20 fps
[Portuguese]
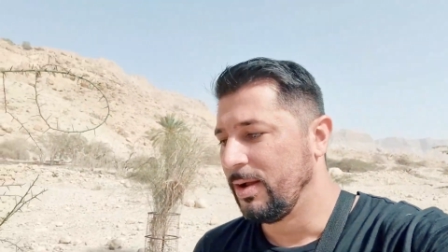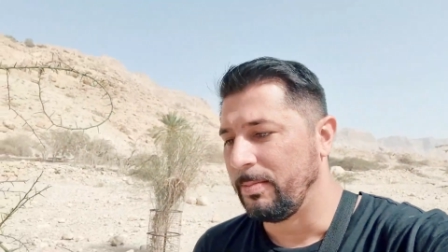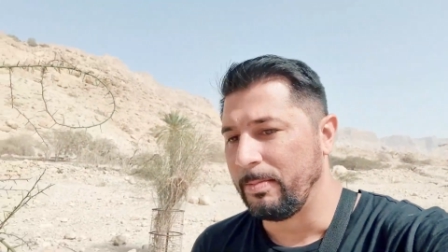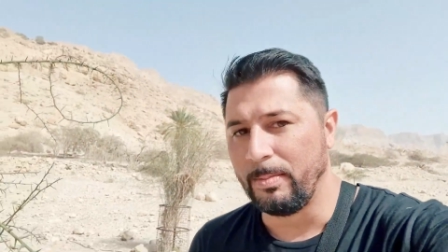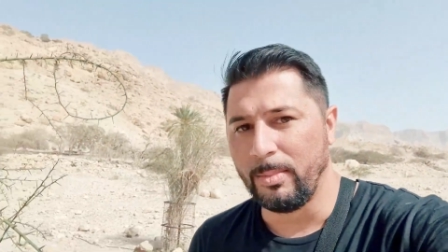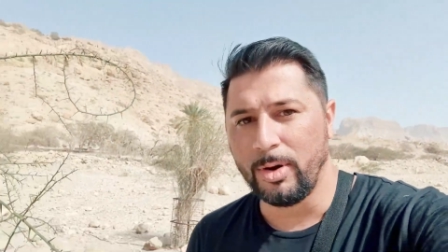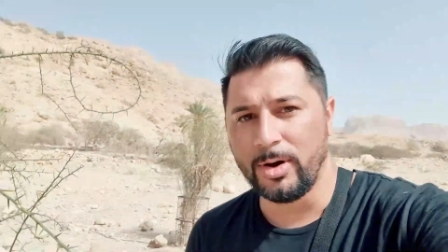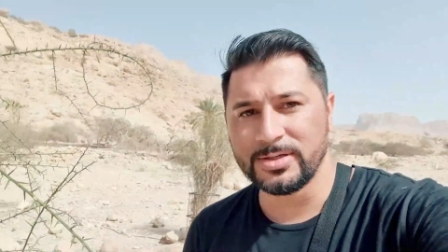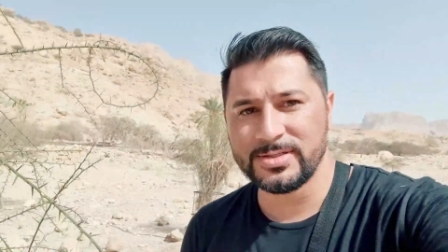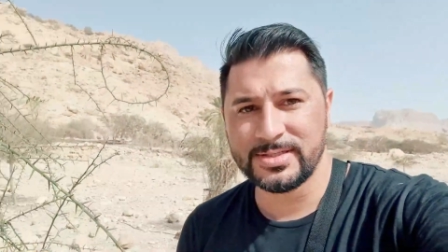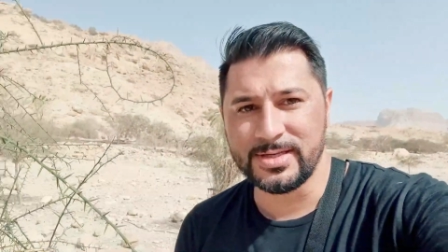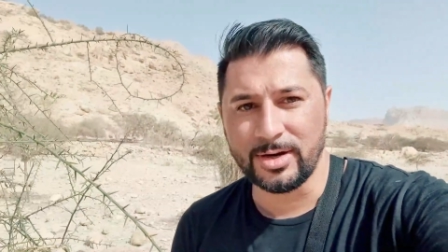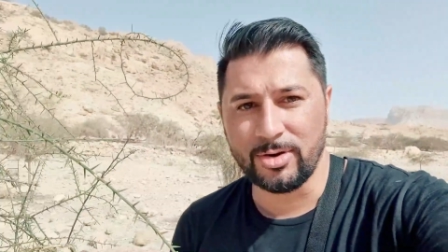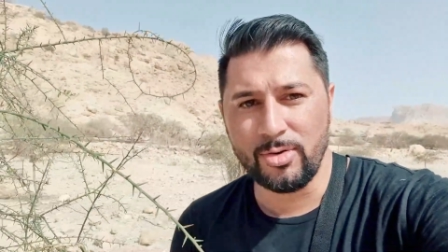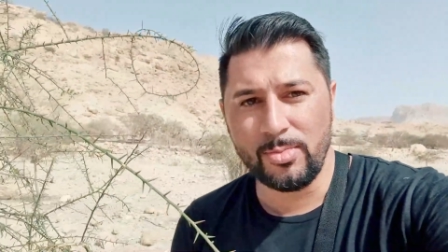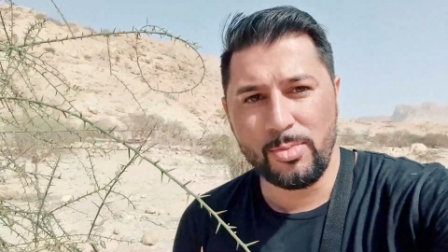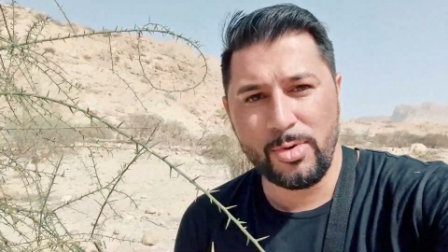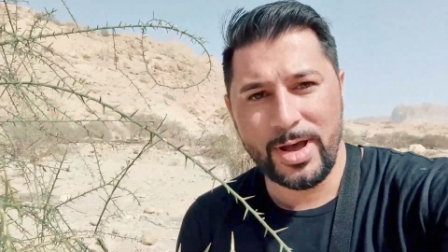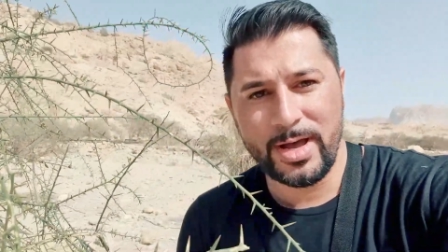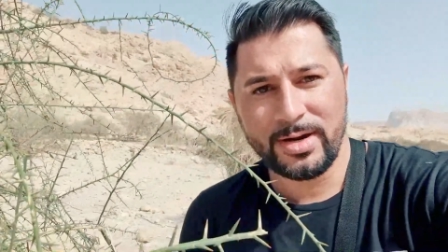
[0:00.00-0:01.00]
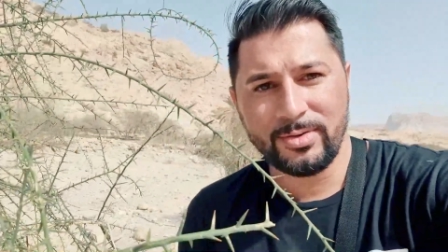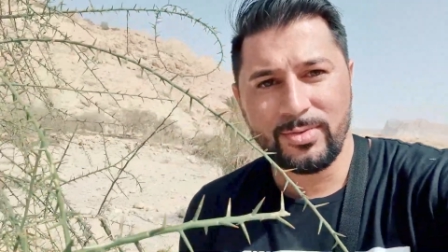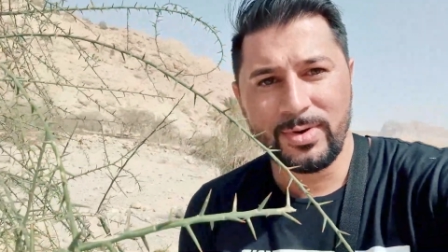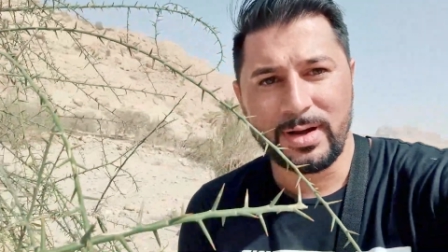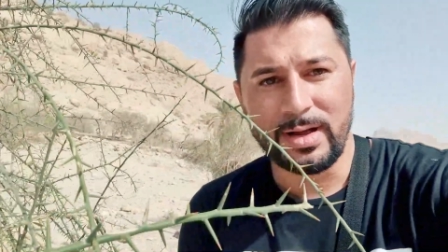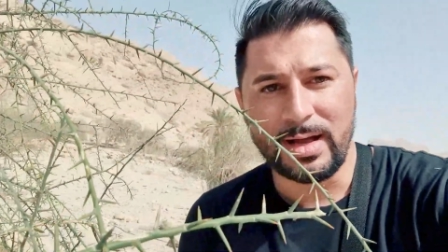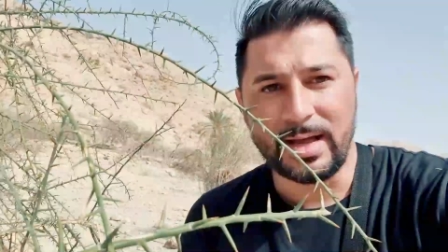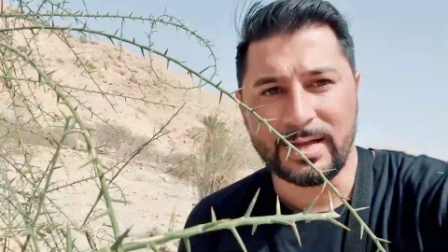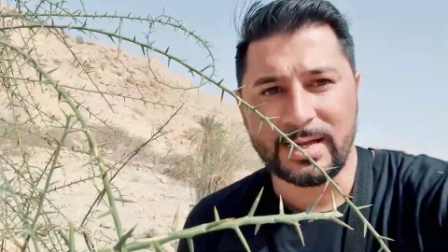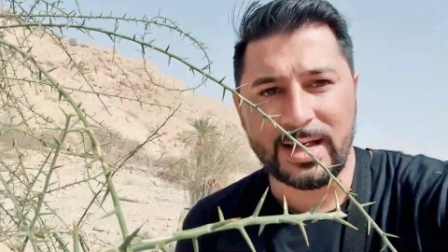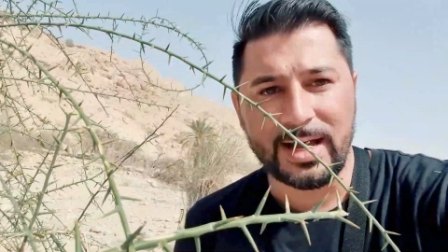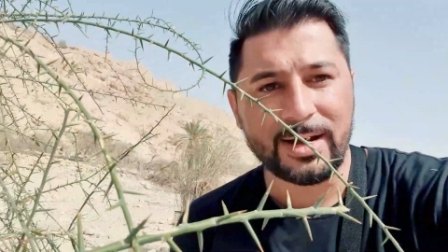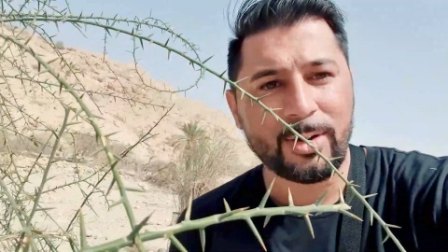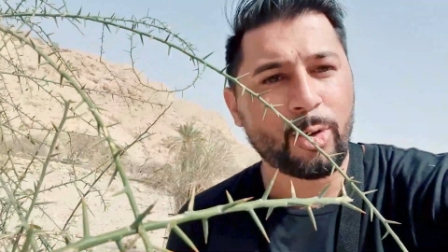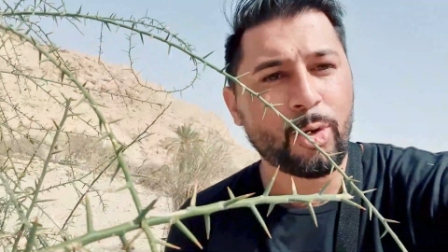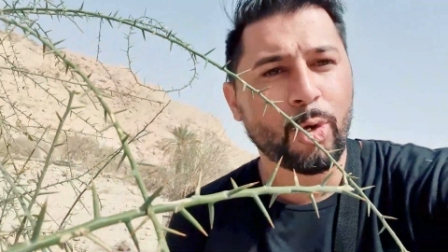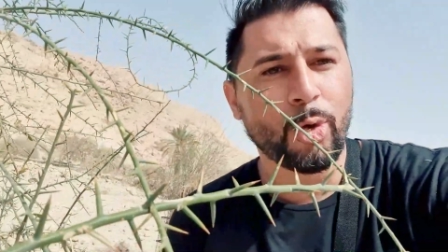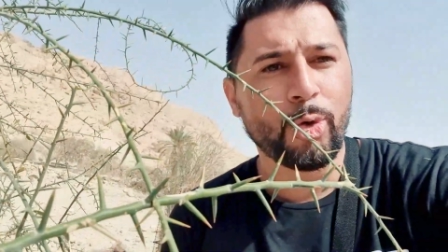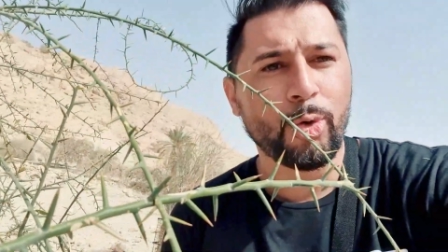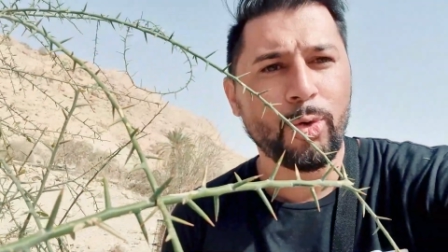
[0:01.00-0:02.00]
mostra como era uma, a, a,
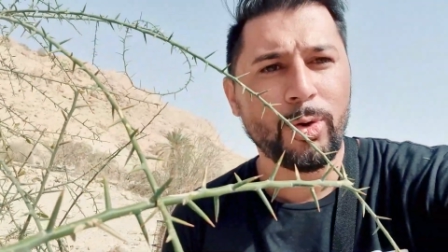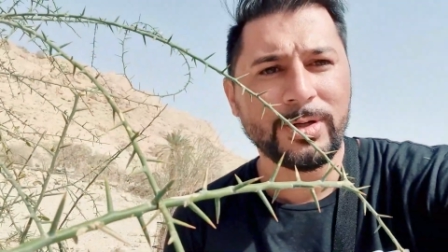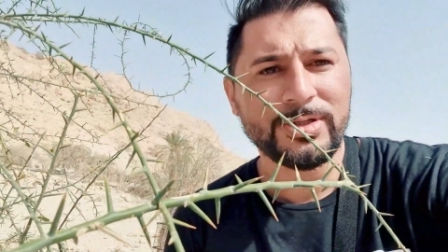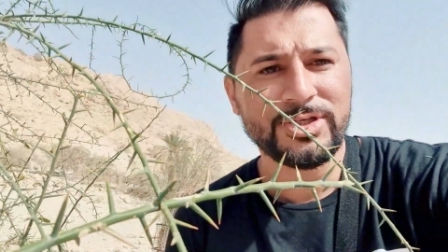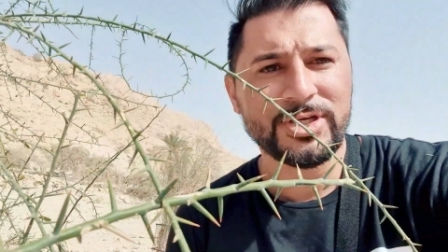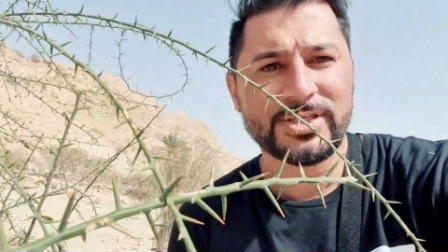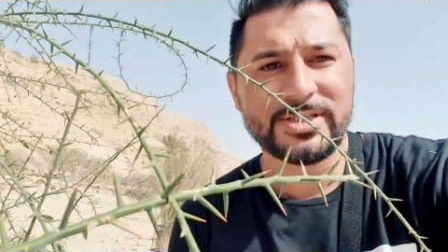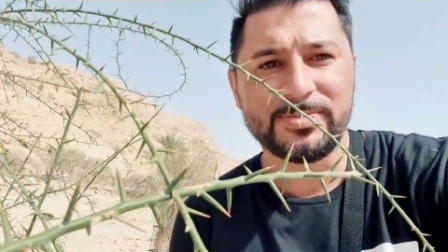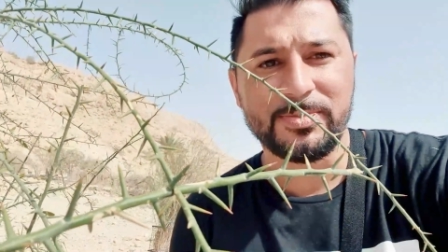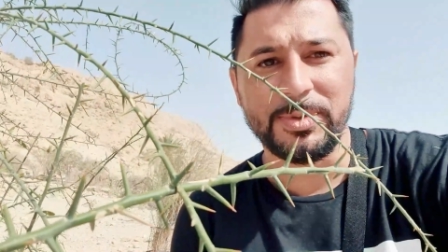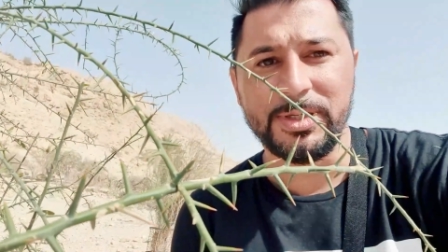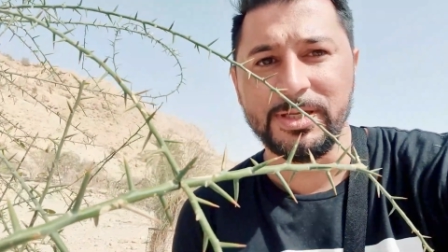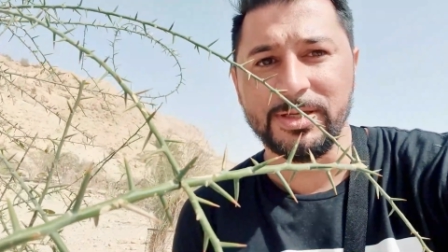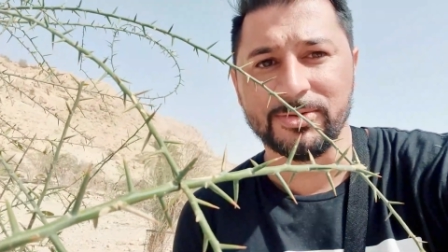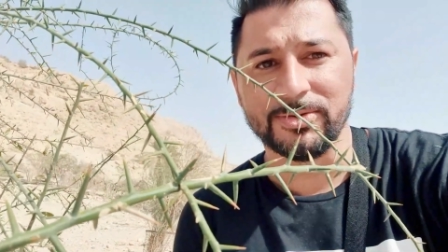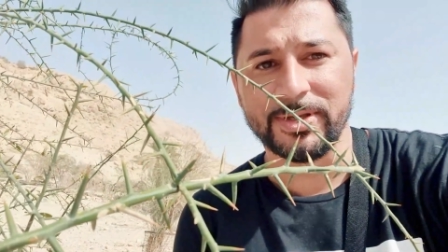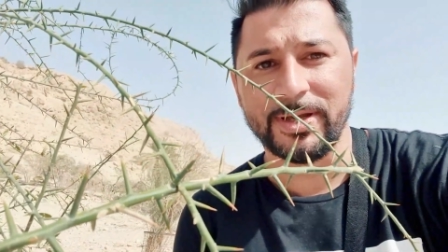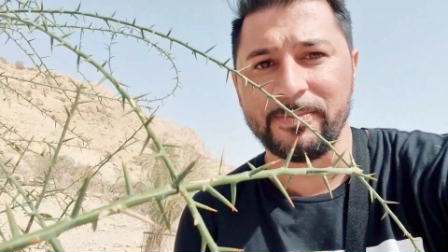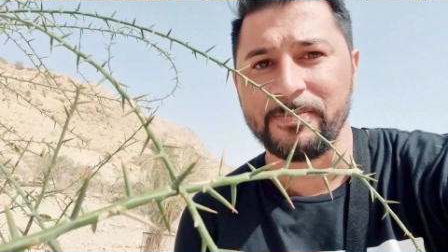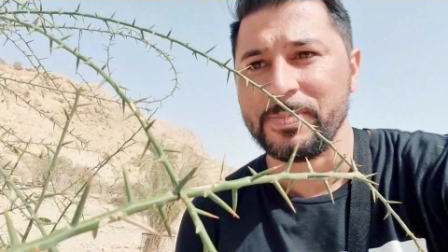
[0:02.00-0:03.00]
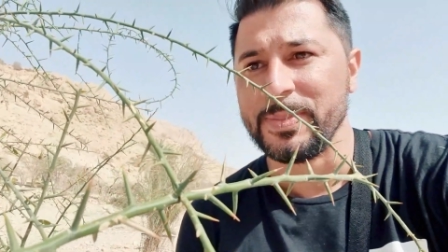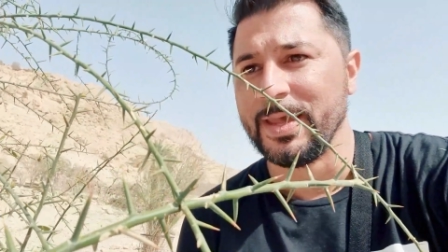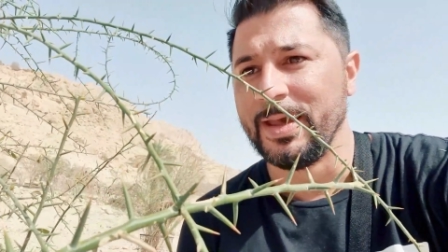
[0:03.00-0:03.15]
coroa de espinho, né?